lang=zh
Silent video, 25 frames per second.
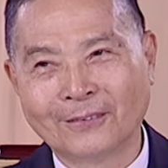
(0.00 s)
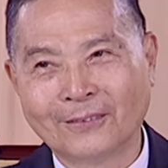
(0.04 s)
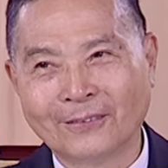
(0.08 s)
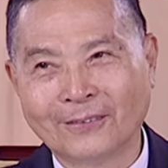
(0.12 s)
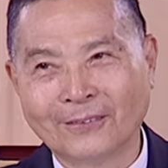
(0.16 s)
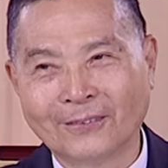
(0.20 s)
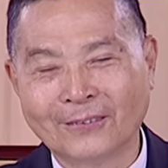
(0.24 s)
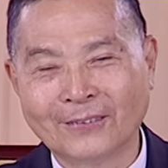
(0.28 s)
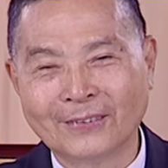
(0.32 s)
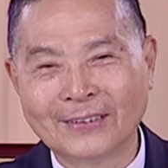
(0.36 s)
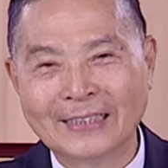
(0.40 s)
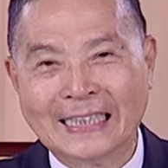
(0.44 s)

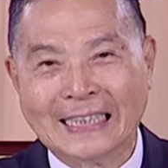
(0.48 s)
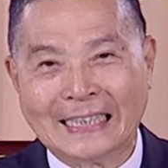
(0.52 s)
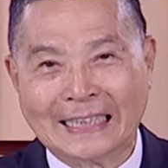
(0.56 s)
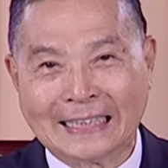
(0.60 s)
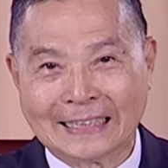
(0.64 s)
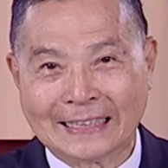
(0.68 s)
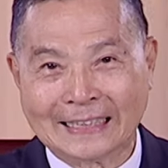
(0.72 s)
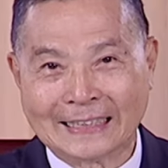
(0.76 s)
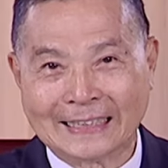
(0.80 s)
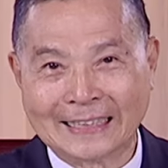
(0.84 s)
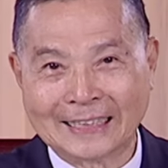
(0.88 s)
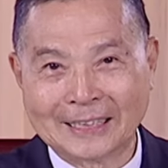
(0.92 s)
我女
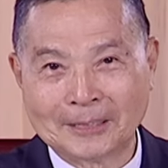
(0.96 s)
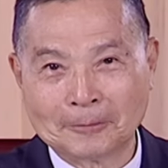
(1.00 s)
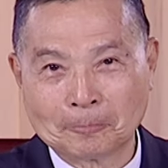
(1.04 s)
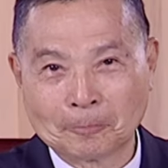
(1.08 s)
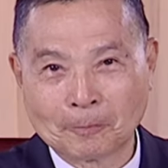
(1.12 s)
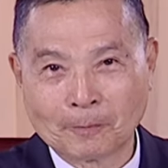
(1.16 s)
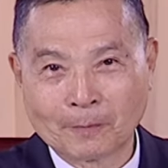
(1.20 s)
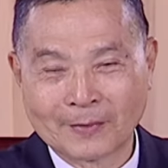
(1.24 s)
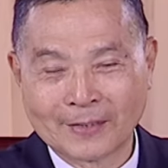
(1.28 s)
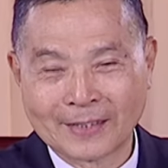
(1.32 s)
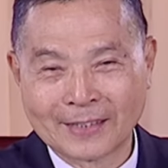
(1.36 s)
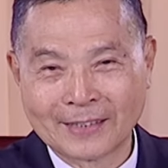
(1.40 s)
儿的
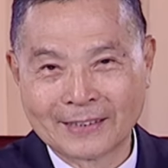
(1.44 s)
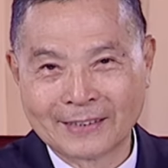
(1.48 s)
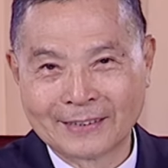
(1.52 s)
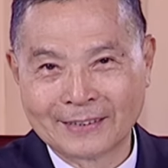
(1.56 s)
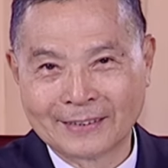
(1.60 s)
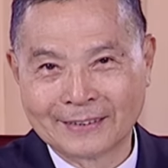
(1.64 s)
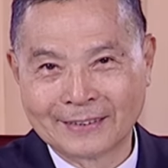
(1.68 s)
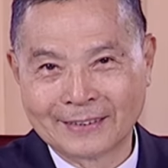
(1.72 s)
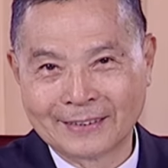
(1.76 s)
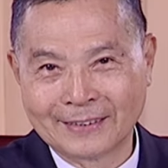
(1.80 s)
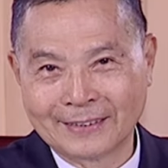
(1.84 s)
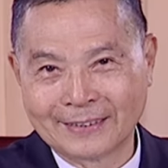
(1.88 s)

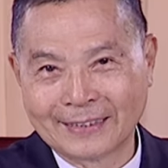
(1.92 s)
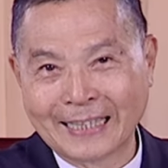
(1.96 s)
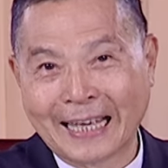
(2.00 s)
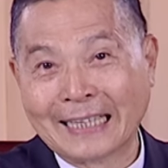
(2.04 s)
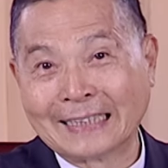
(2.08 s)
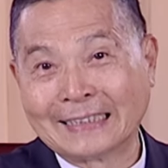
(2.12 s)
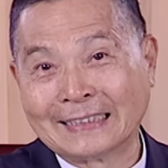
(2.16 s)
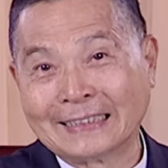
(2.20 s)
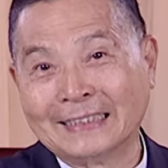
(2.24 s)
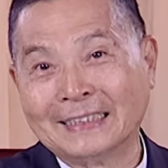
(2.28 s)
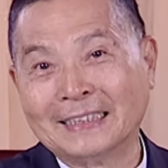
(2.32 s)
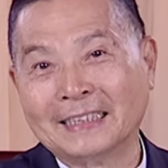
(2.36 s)
爱
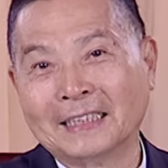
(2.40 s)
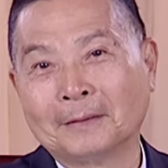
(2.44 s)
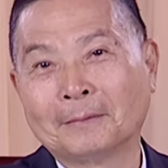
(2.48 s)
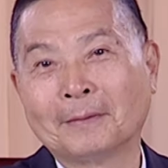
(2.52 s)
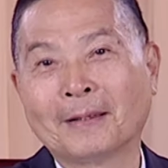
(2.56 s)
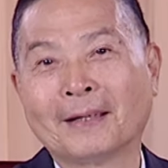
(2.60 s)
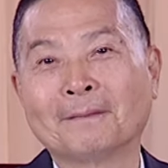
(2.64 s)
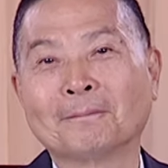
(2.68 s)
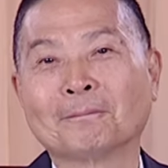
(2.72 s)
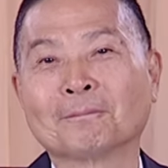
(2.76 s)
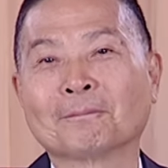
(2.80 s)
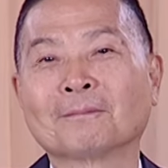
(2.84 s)
情里
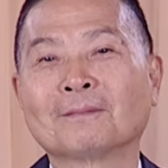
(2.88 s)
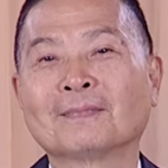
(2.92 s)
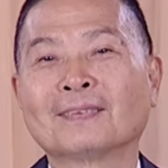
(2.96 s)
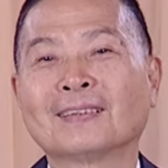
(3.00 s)
面。